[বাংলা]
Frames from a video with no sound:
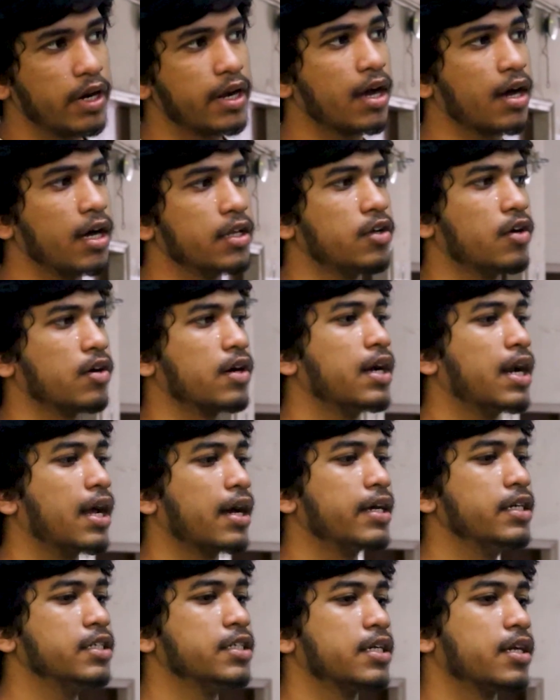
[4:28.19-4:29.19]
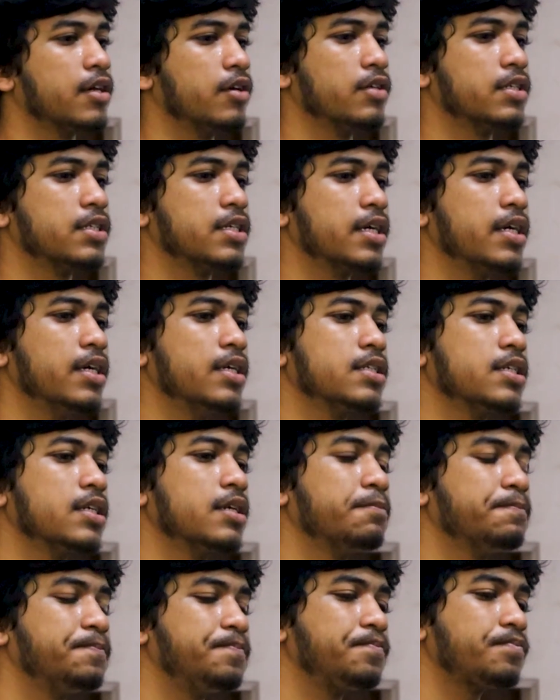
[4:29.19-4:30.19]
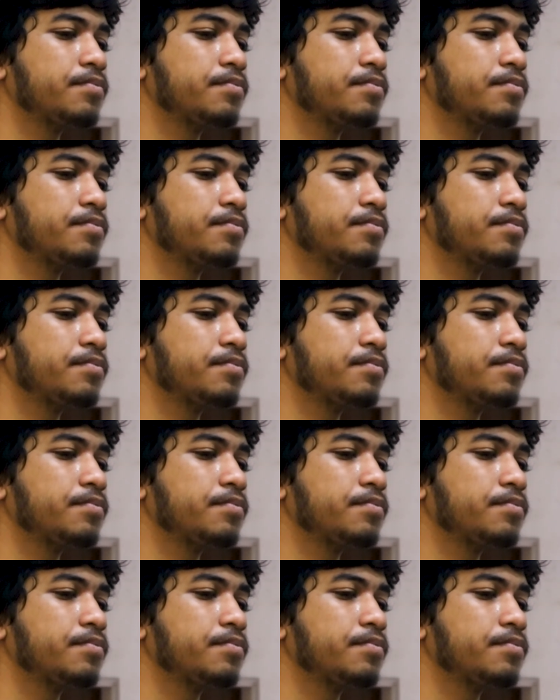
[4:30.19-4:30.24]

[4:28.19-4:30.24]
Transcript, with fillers: বলে রাখা দরকার আগে সেটা হচ্ছে কি যে